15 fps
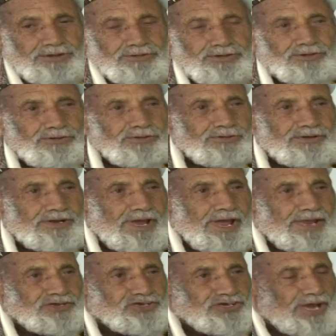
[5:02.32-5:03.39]
يقولوا
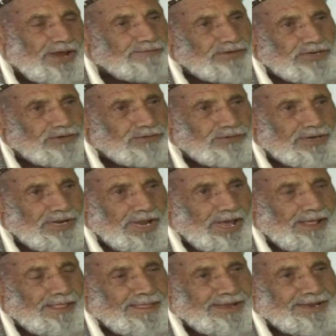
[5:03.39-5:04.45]
له أنت شافعي يقول
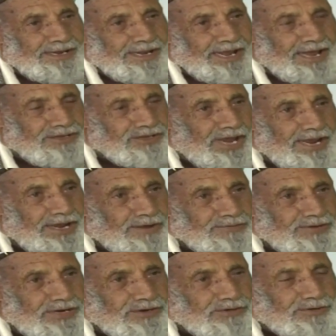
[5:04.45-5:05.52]
لا أنت
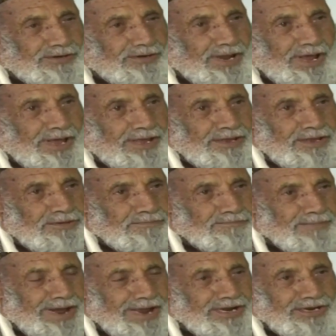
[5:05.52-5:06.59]
حنفي يقول لا
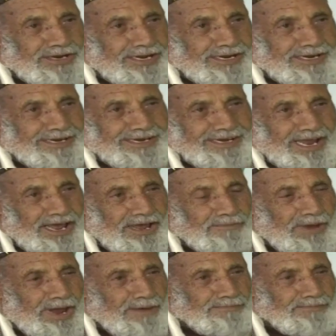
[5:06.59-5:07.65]
مالكي لا
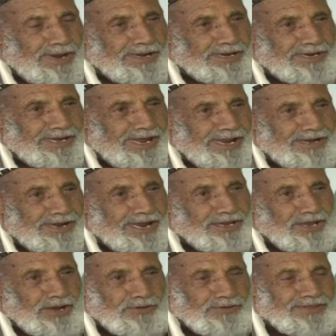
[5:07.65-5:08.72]
حنبلي قال لا
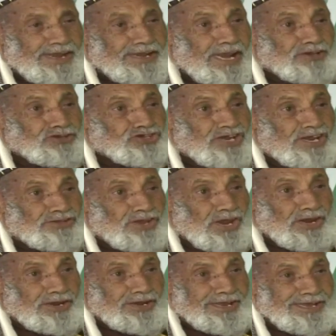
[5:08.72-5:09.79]
قال إذا أنت
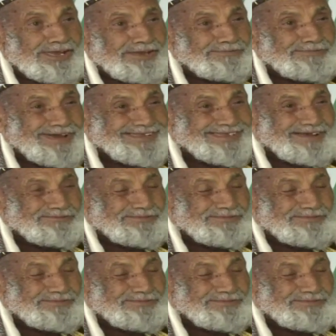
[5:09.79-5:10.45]
زنديق ما دام